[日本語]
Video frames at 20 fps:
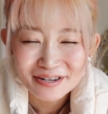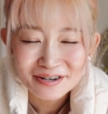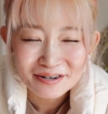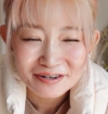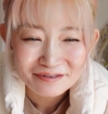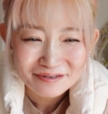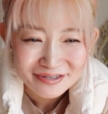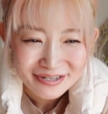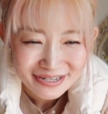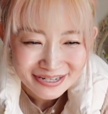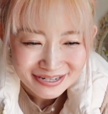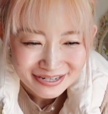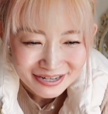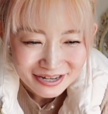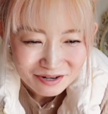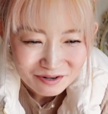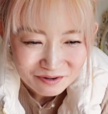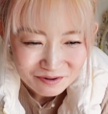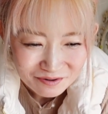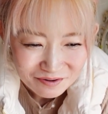だから私
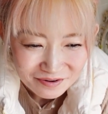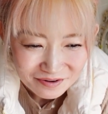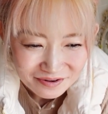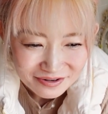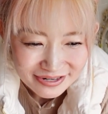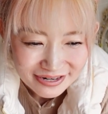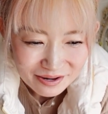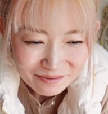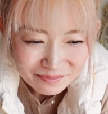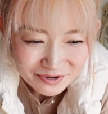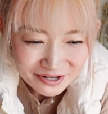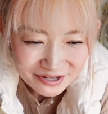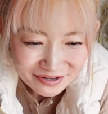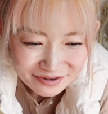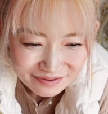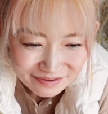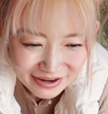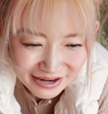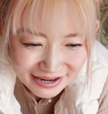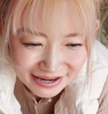結構寒い
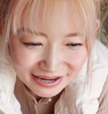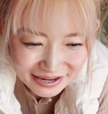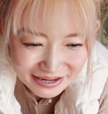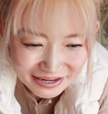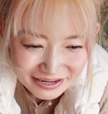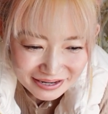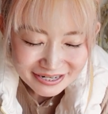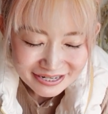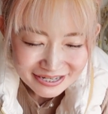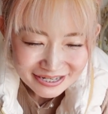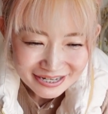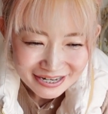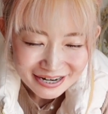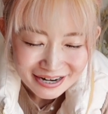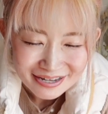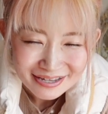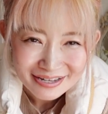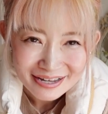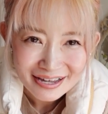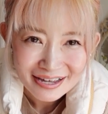のは
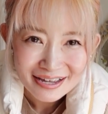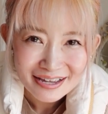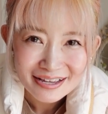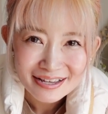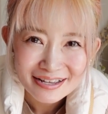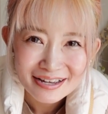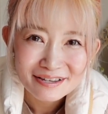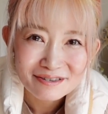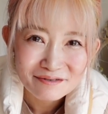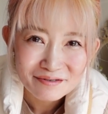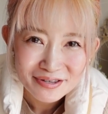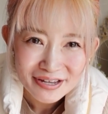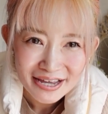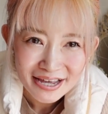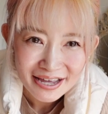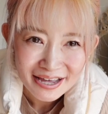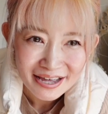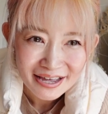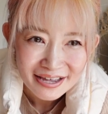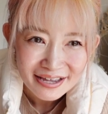苦手なの
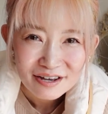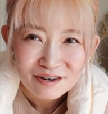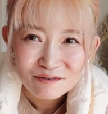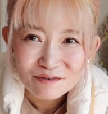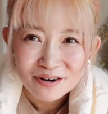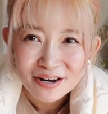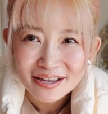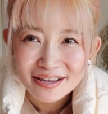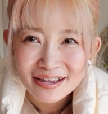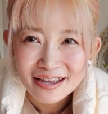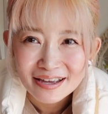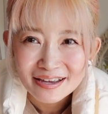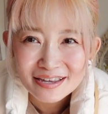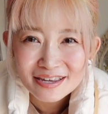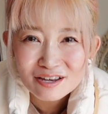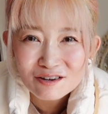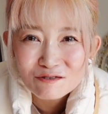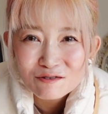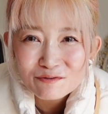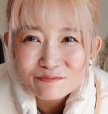で、これね
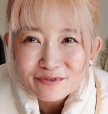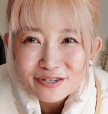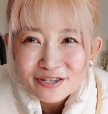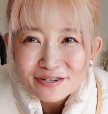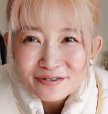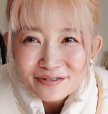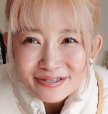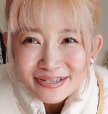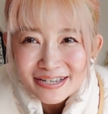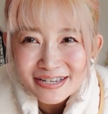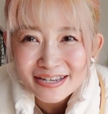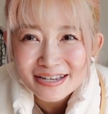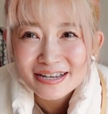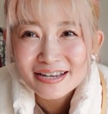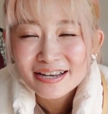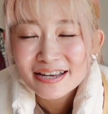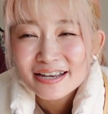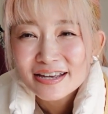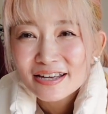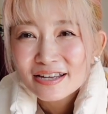着込むように、
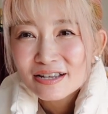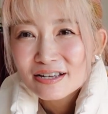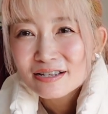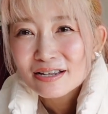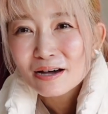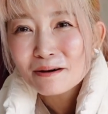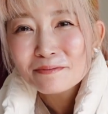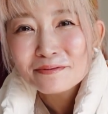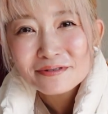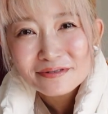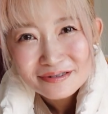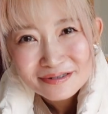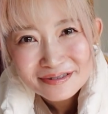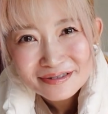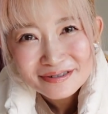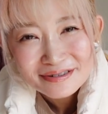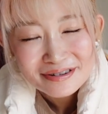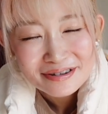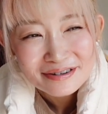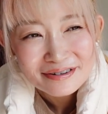多分あん
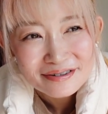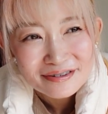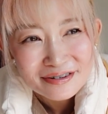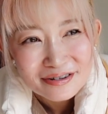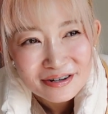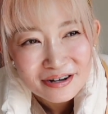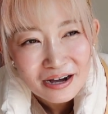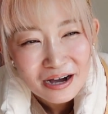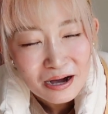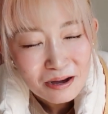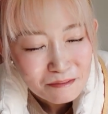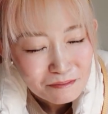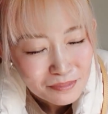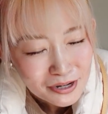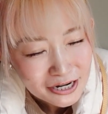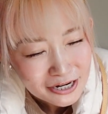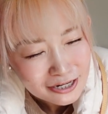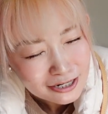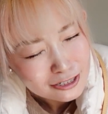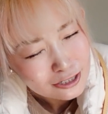ま
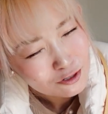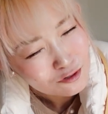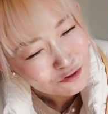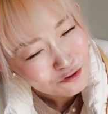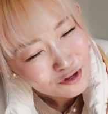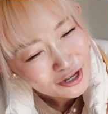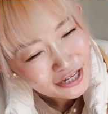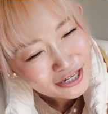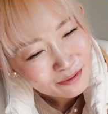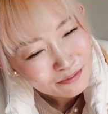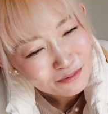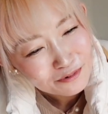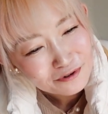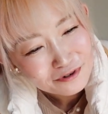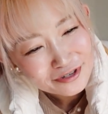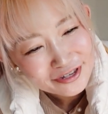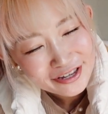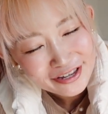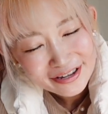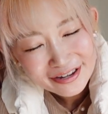りね外で
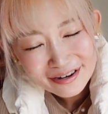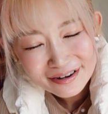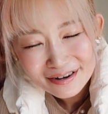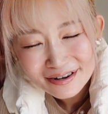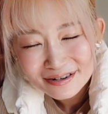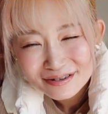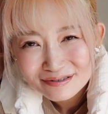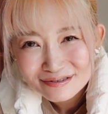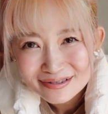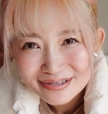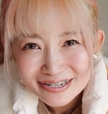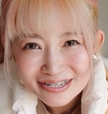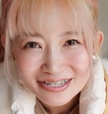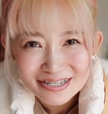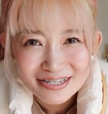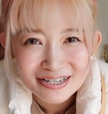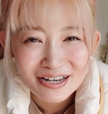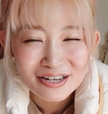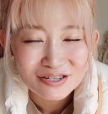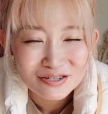スポーティーな格好って
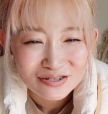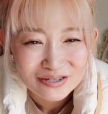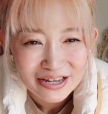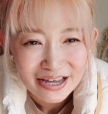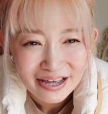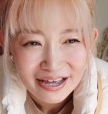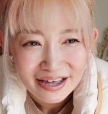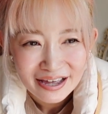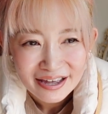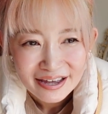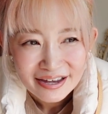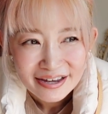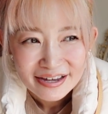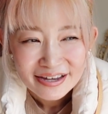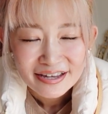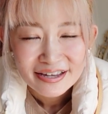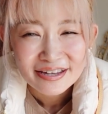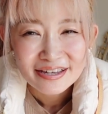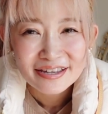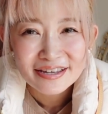しないので
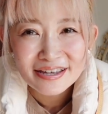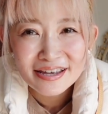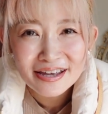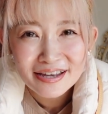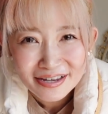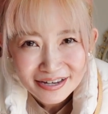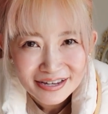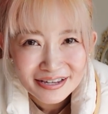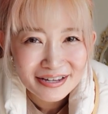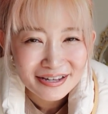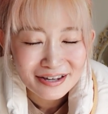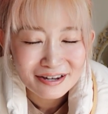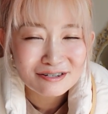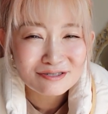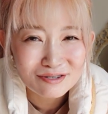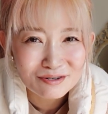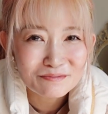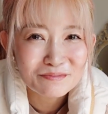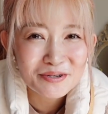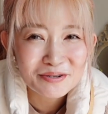家着になる
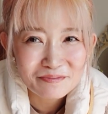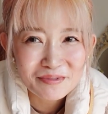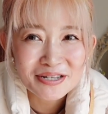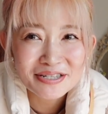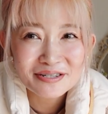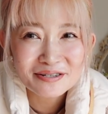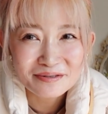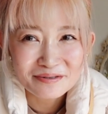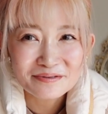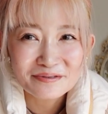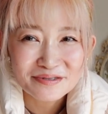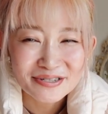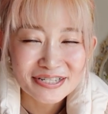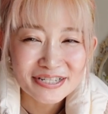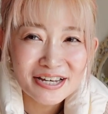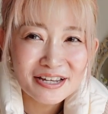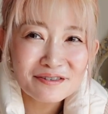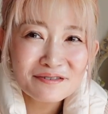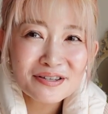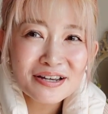と思います、
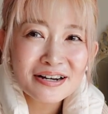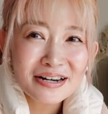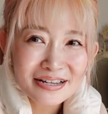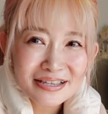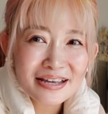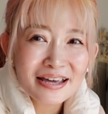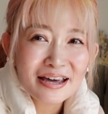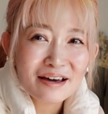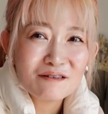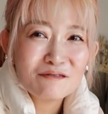家の中で